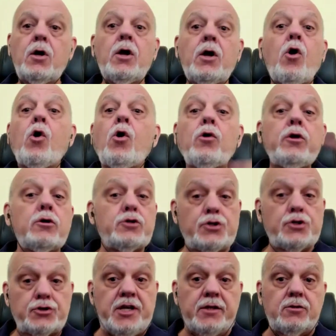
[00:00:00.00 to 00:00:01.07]
o de
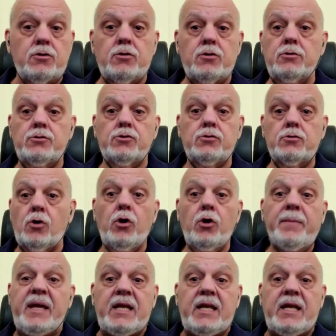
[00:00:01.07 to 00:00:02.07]
800, eh, o de 1000.